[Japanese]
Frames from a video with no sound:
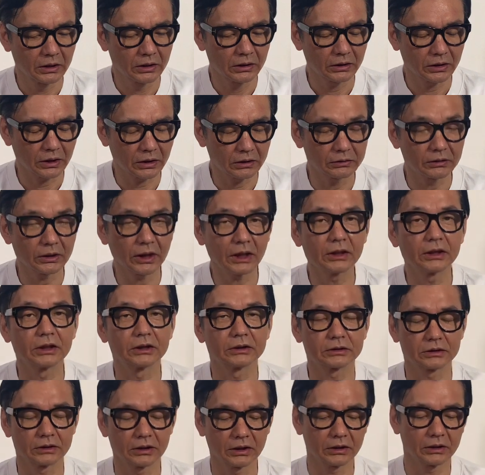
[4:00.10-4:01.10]
たぐらいで
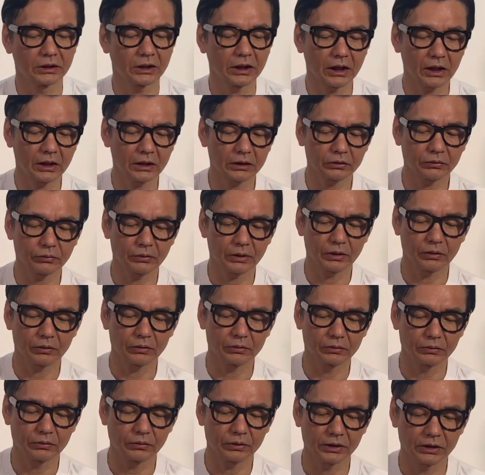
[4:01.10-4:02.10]
すねであとは
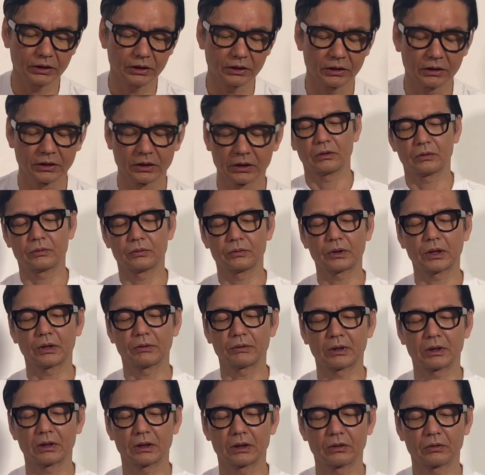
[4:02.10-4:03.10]
本当に普段
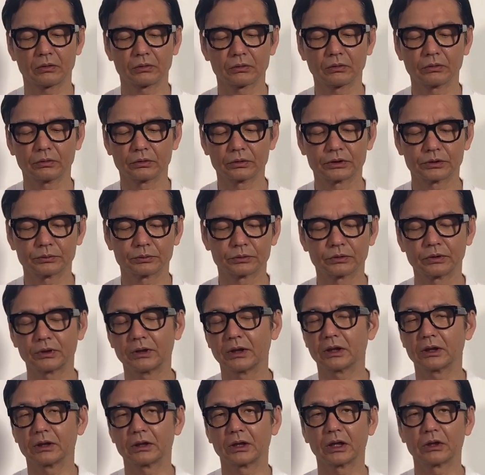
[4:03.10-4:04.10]
はほとんど自分で
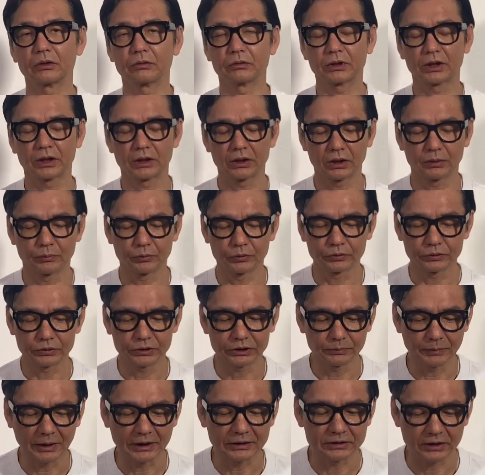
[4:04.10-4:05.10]
は何の手入れも
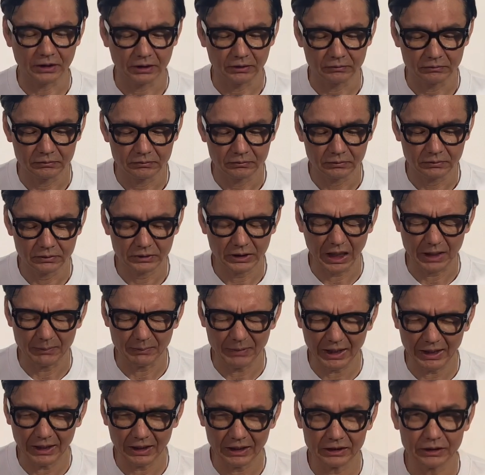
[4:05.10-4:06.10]
しませんた
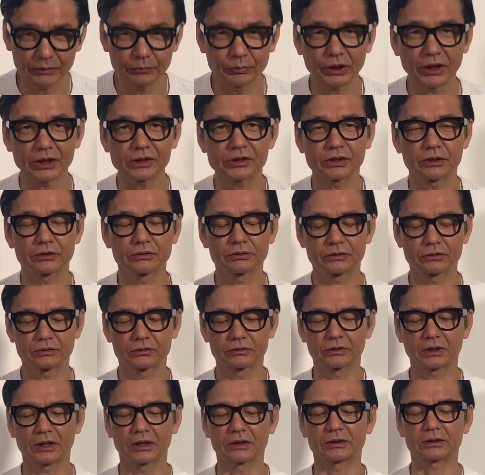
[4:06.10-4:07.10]
まにブラッシングする
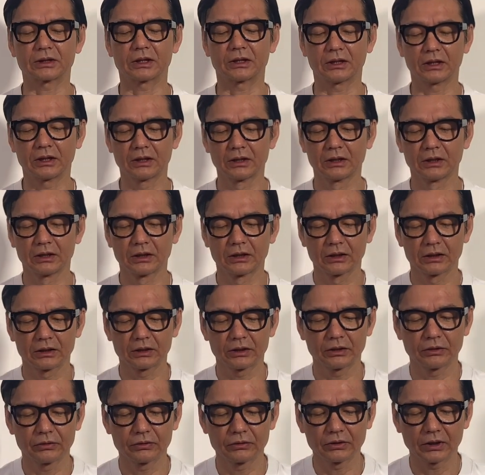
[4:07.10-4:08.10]
ぐらいですかねっ
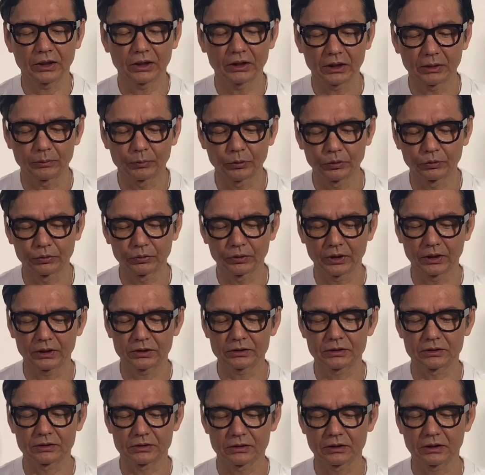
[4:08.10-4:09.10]
ていうぐらいなもので
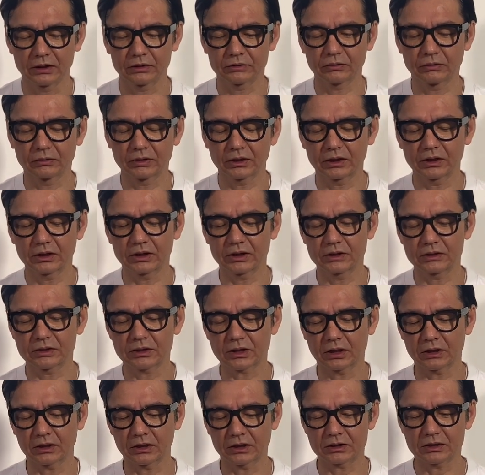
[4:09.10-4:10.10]
すそんなに気
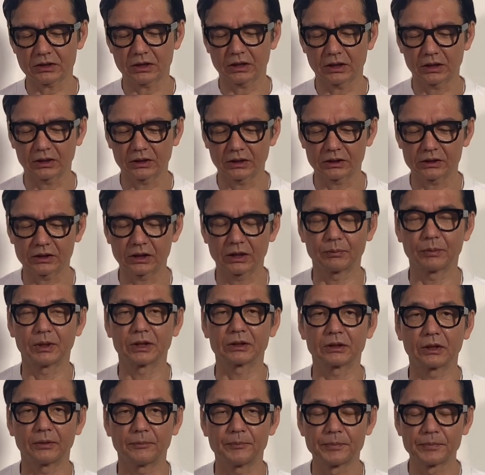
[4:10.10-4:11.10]
使った使い方してま
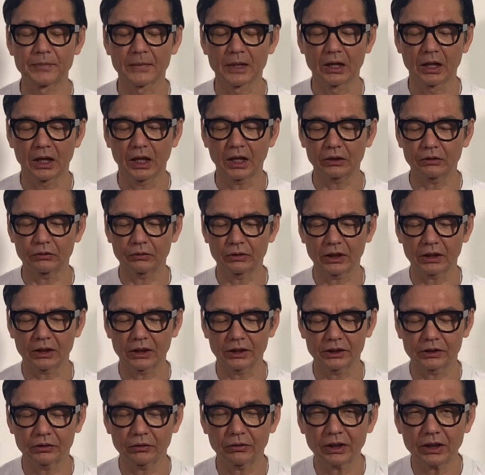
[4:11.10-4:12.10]
せんあとなんか
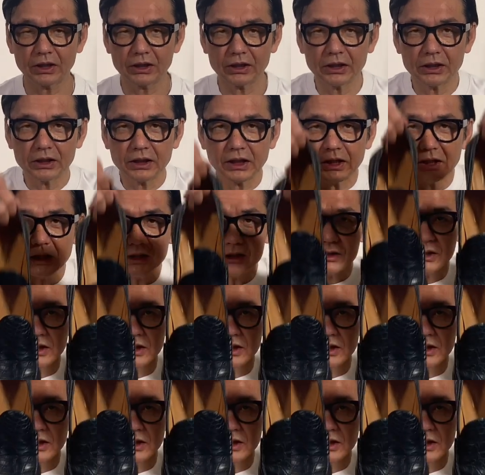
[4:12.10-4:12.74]
人から聞いた話